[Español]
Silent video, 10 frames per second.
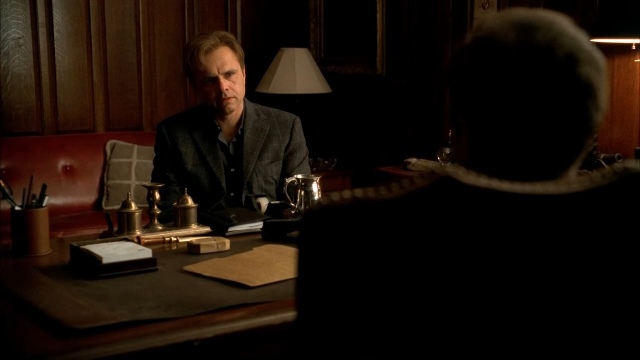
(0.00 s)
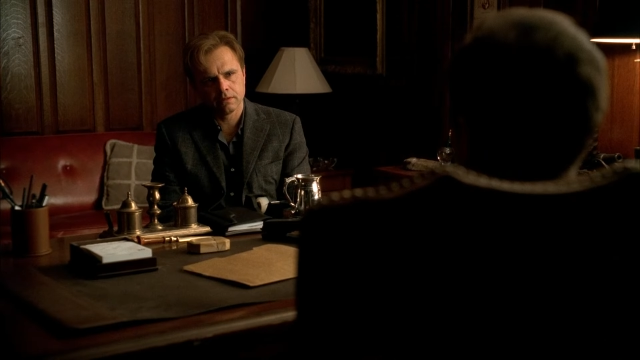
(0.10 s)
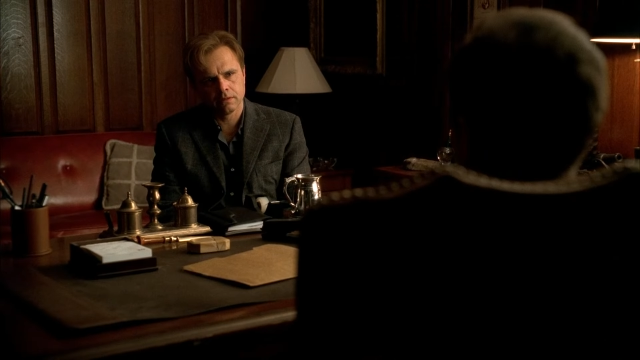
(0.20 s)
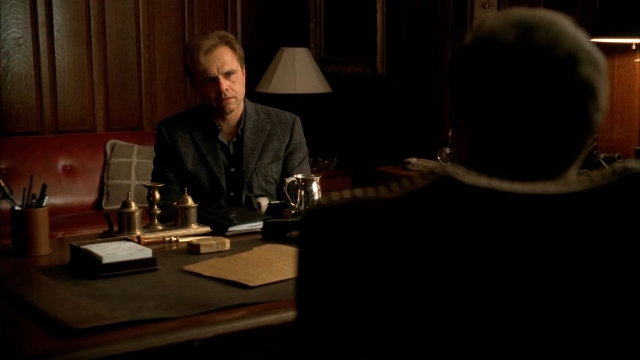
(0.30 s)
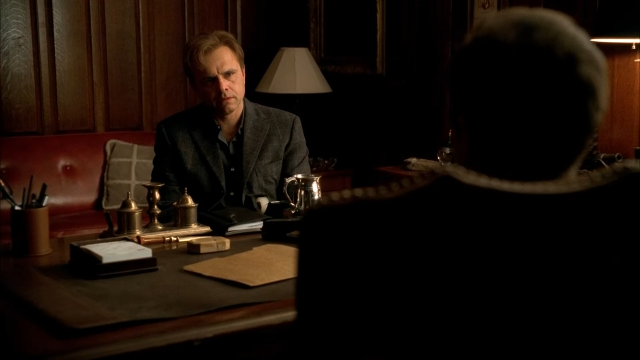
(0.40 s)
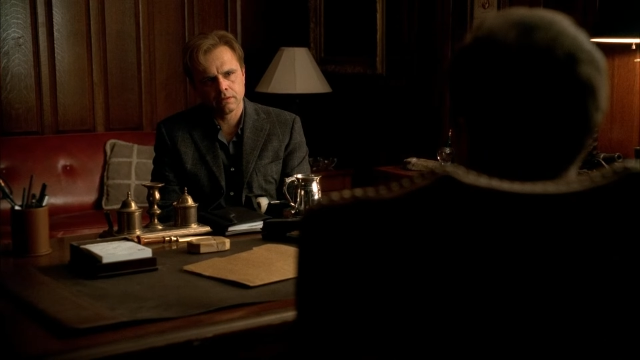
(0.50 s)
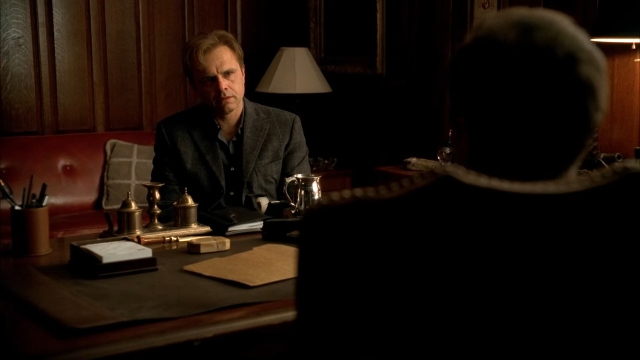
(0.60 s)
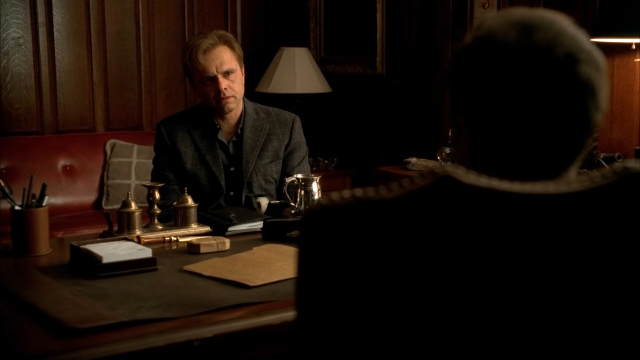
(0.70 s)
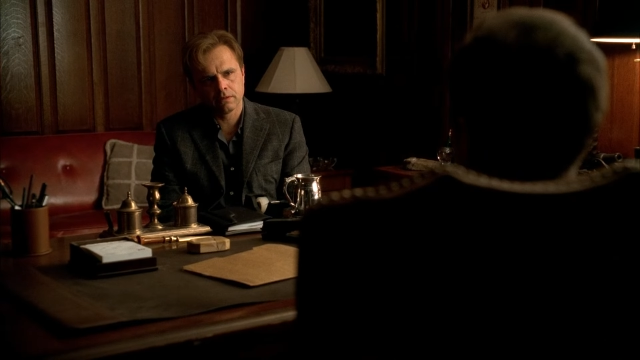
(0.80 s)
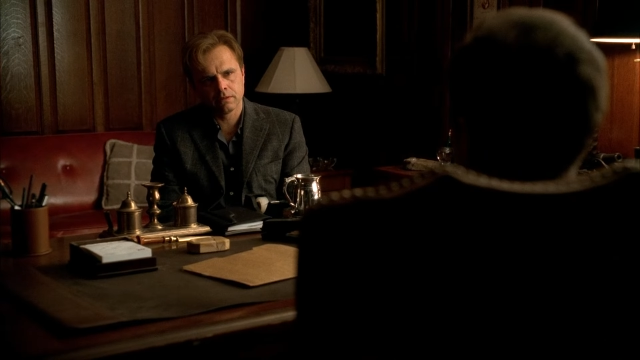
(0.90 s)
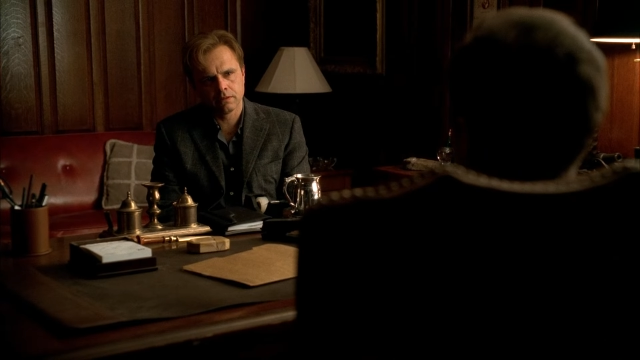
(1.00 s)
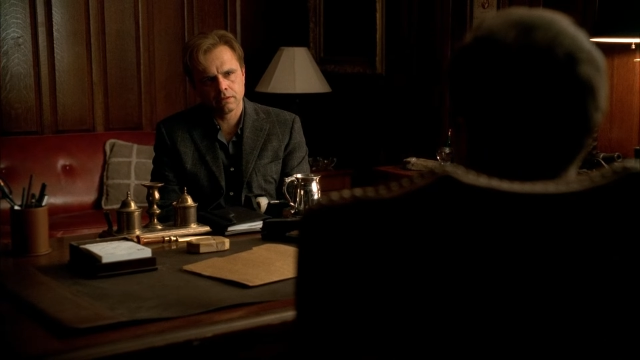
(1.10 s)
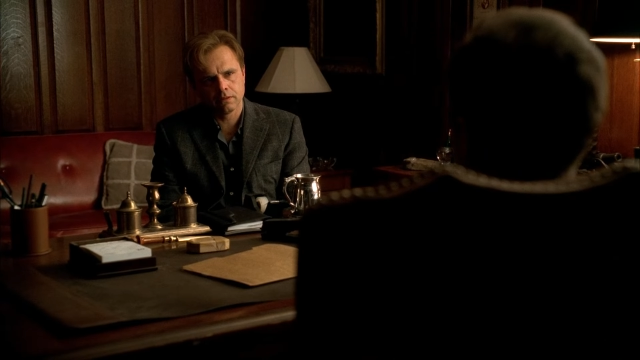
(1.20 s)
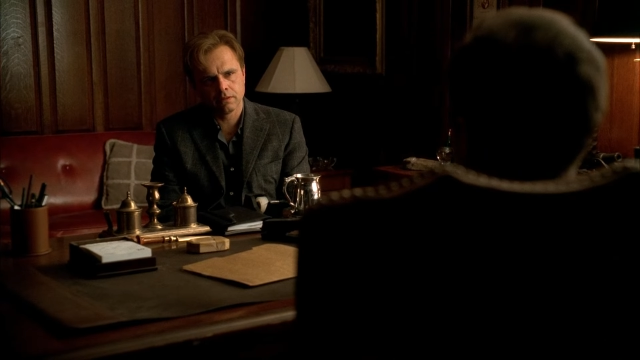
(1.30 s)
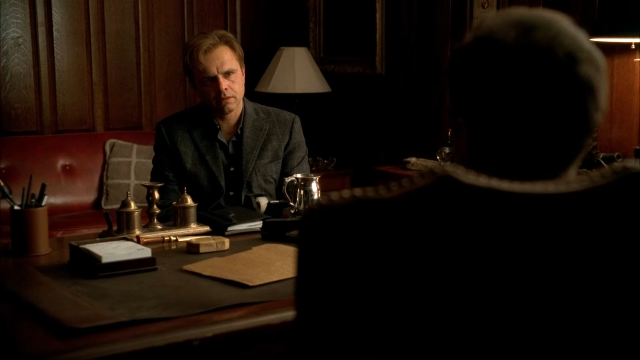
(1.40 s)
El título del
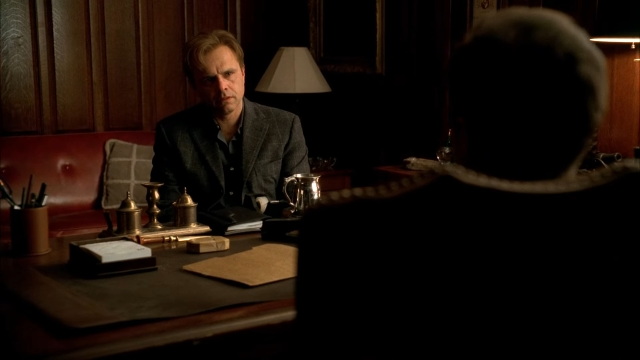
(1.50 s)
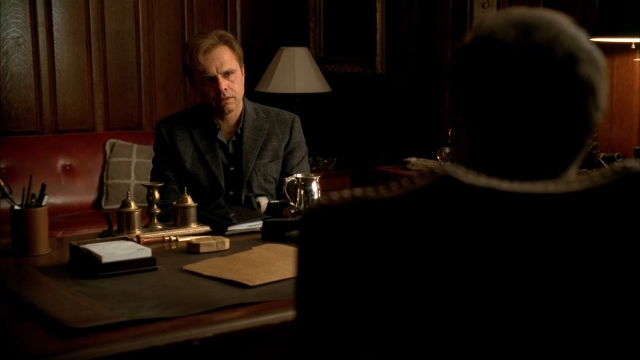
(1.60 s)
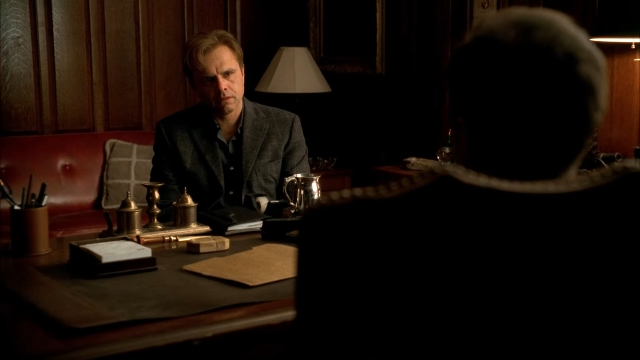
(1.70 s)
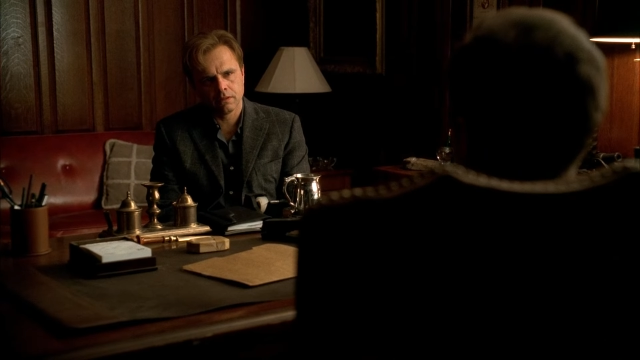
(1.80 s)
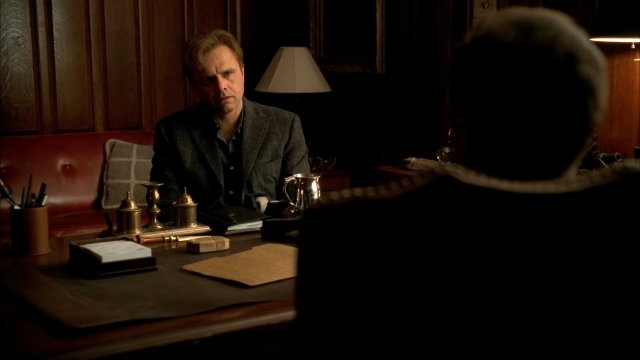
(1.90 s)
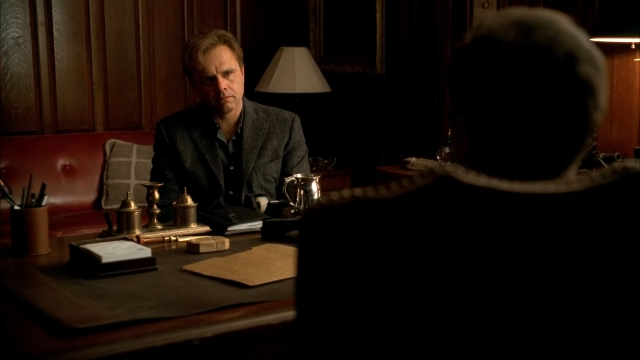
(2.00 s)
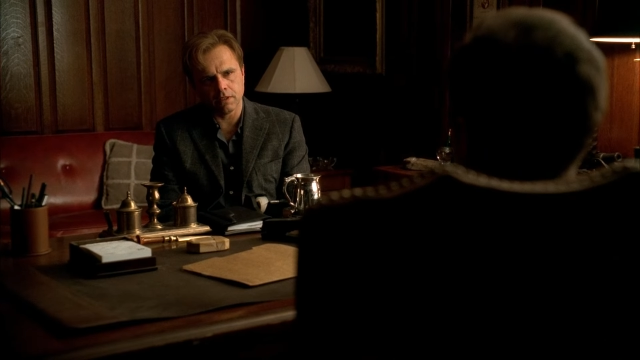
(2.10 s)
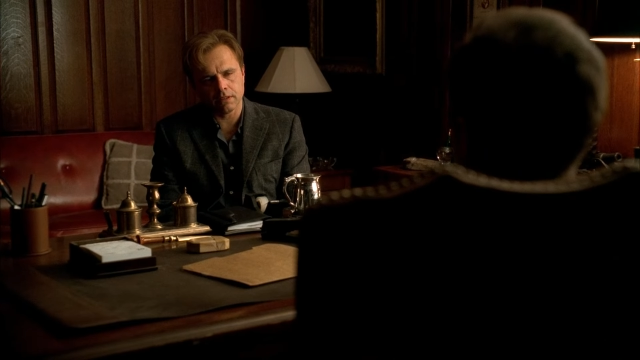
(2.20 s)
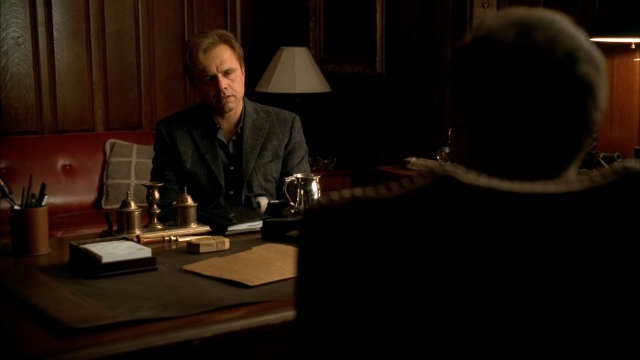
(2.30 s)
episodio se invoca